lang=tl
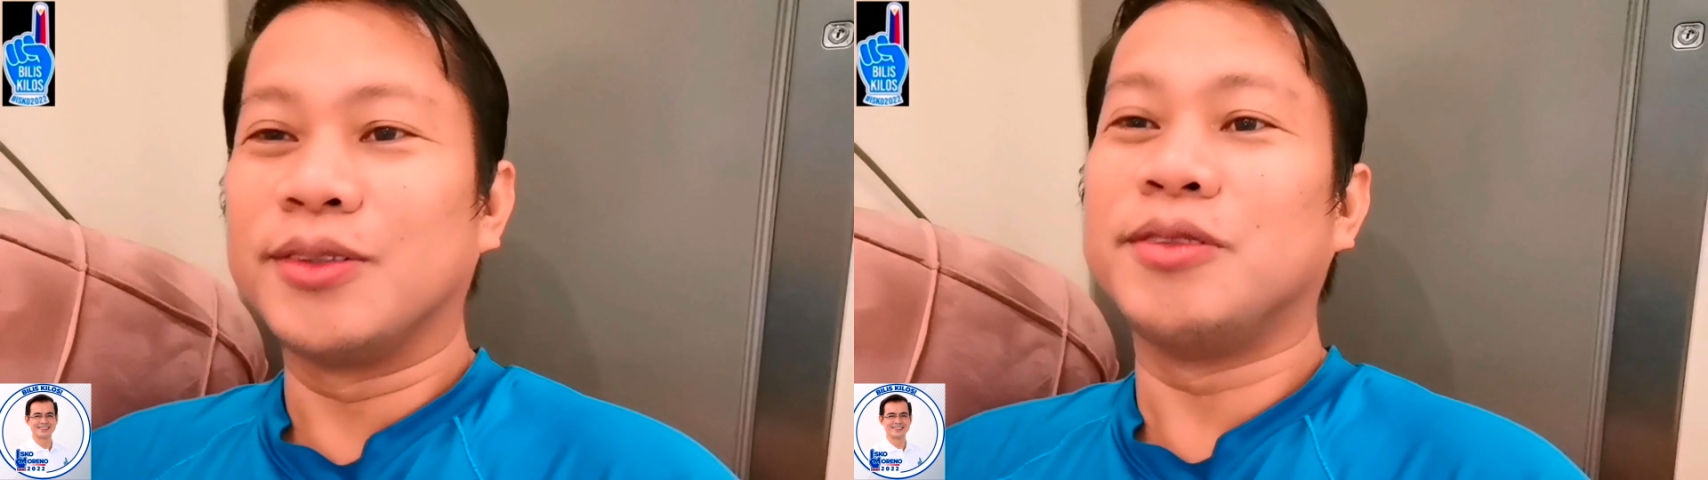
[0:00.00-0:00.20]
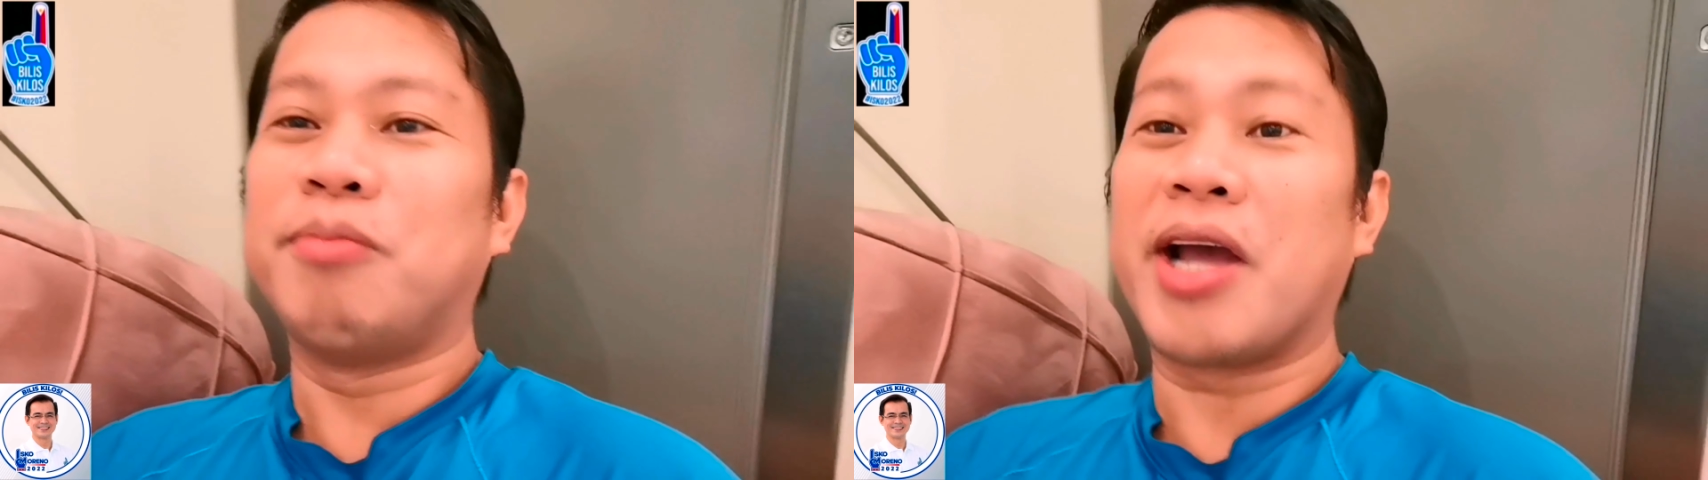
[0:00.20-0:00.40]

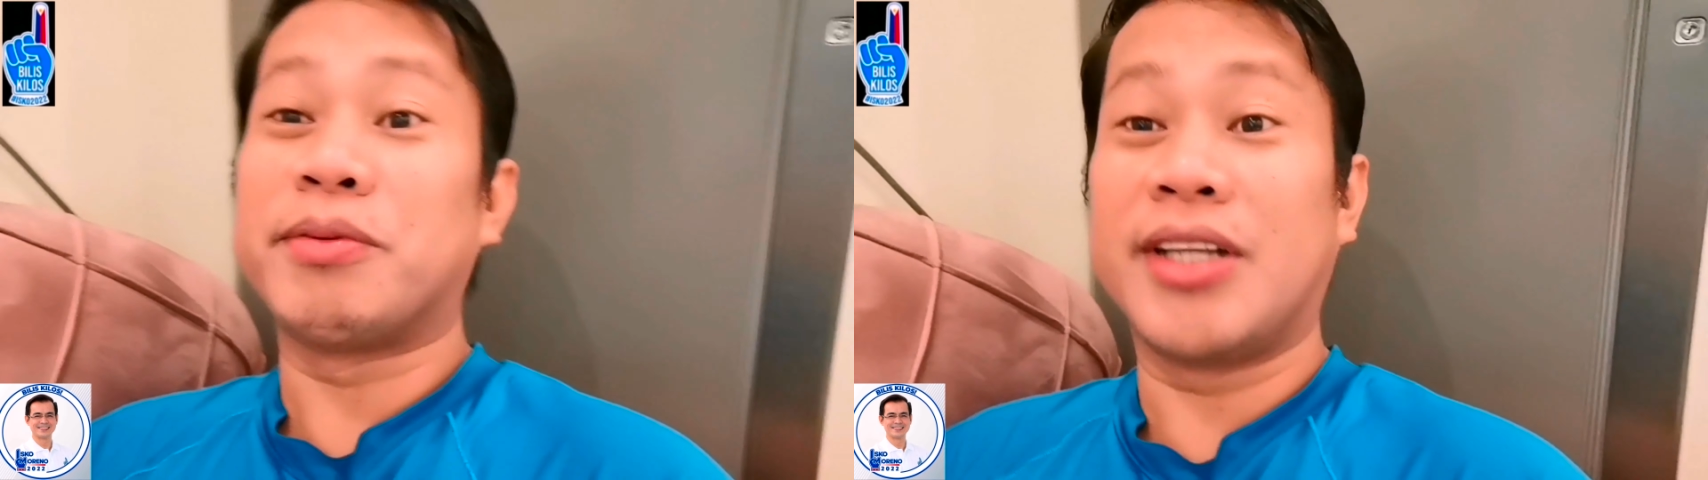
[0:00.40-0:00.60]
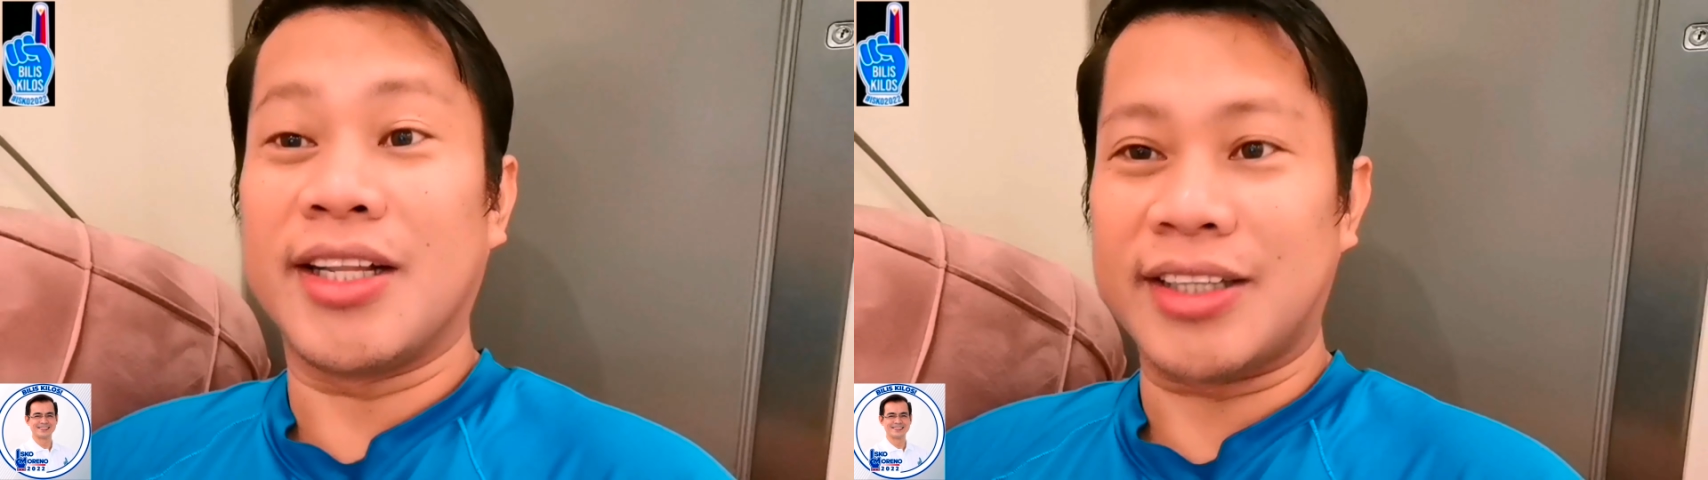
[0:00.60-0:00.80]
good
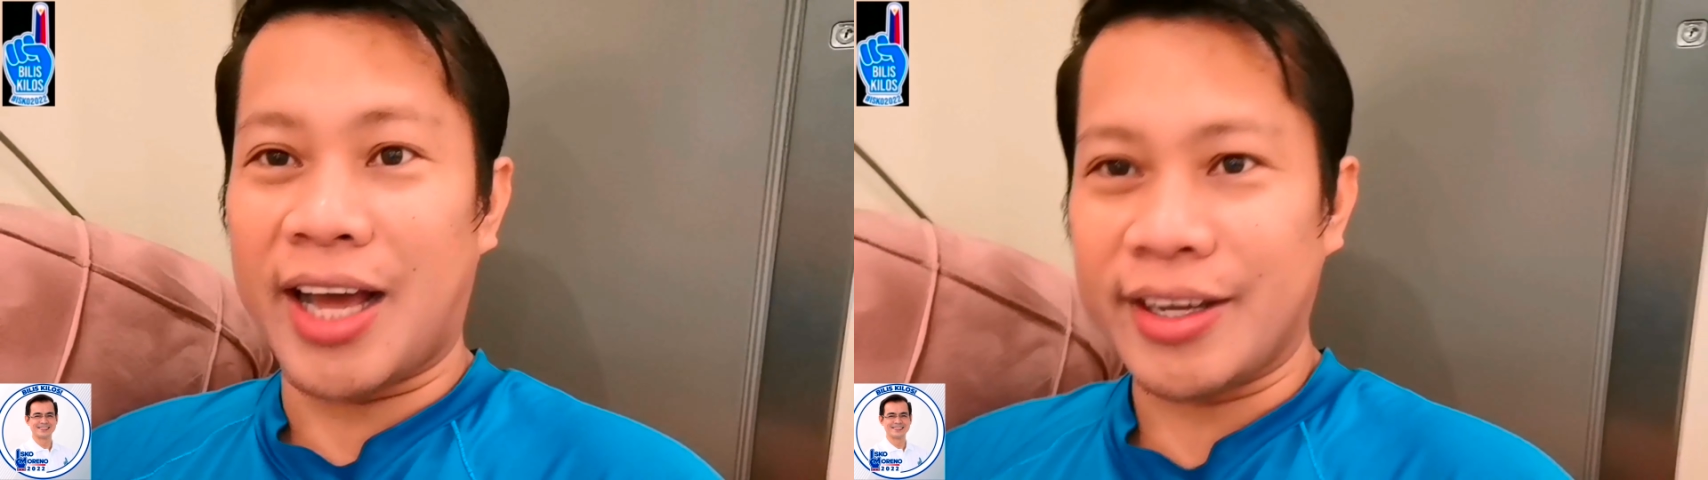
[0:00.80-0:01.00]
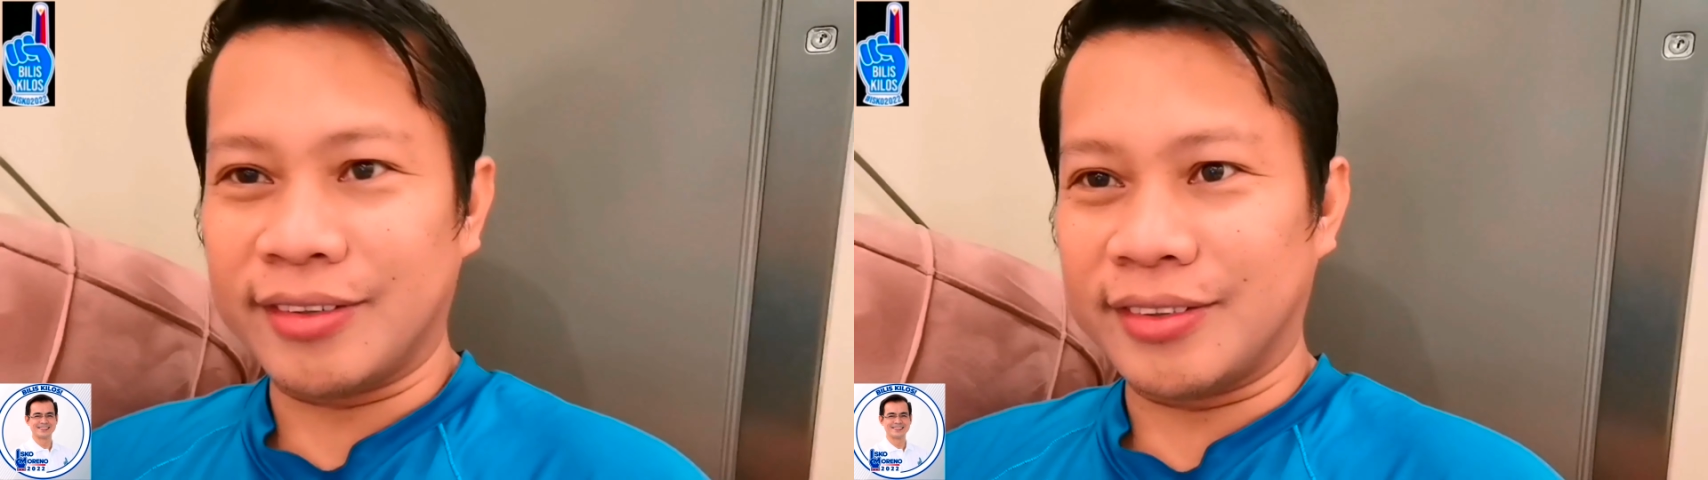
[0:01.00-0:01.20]
vibes lang
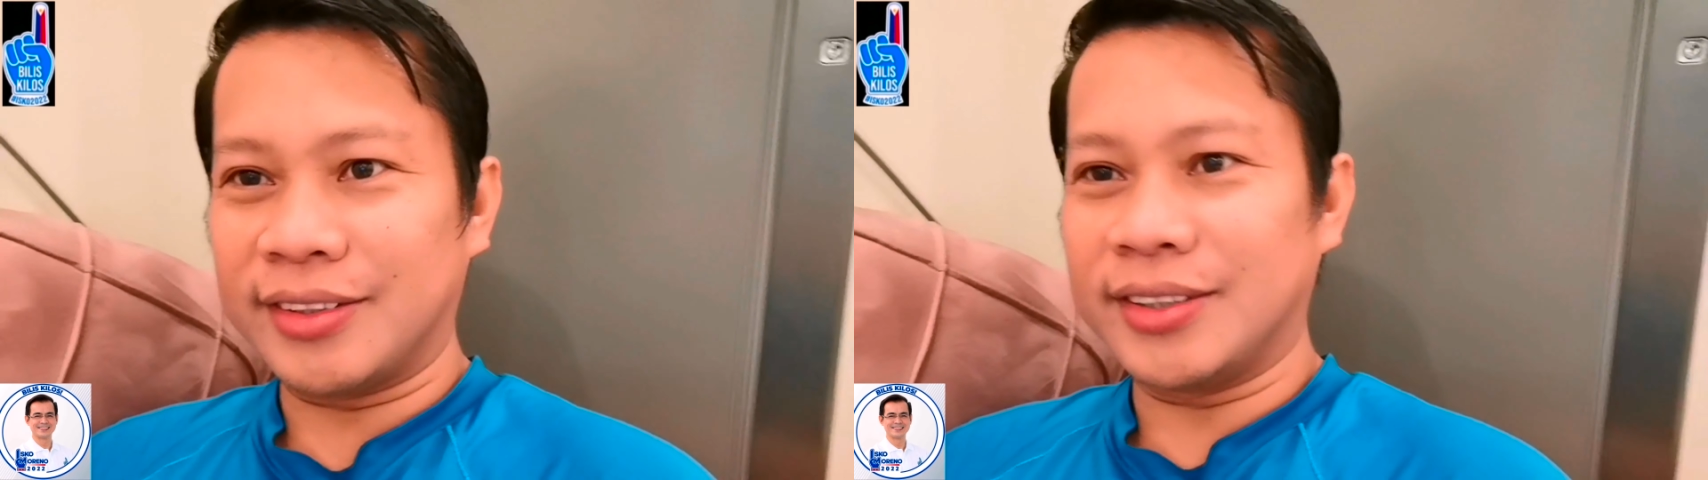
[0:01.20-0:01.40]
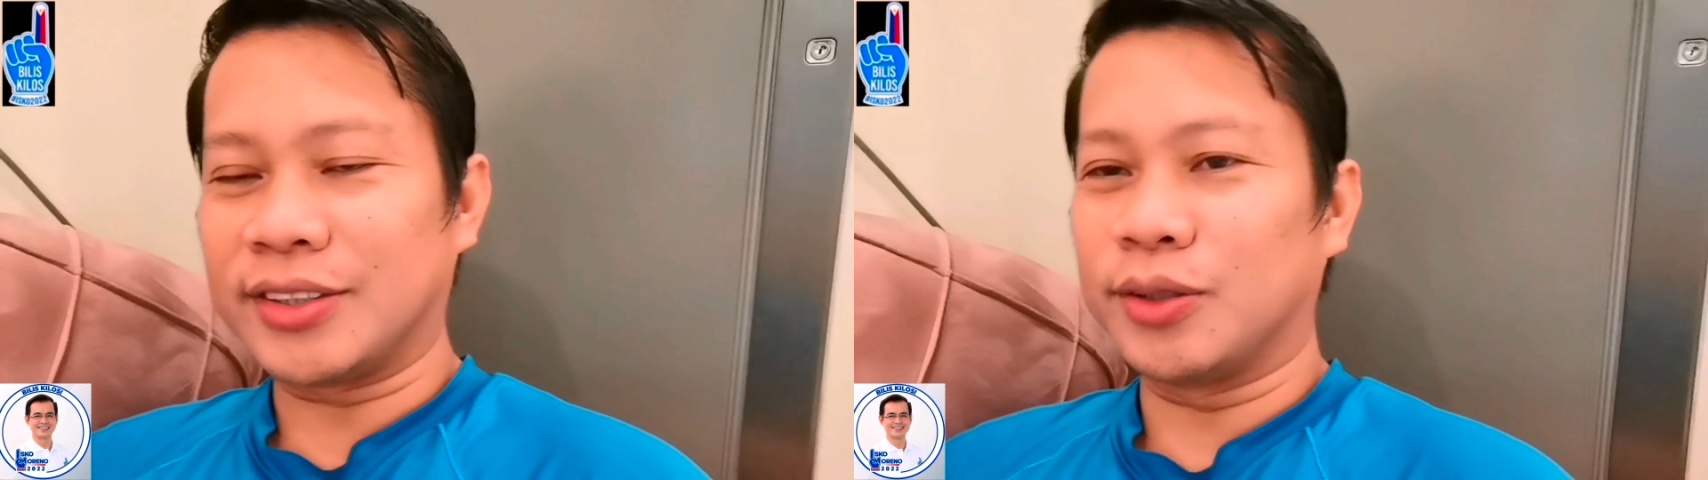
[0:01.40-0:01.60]
tayo uh,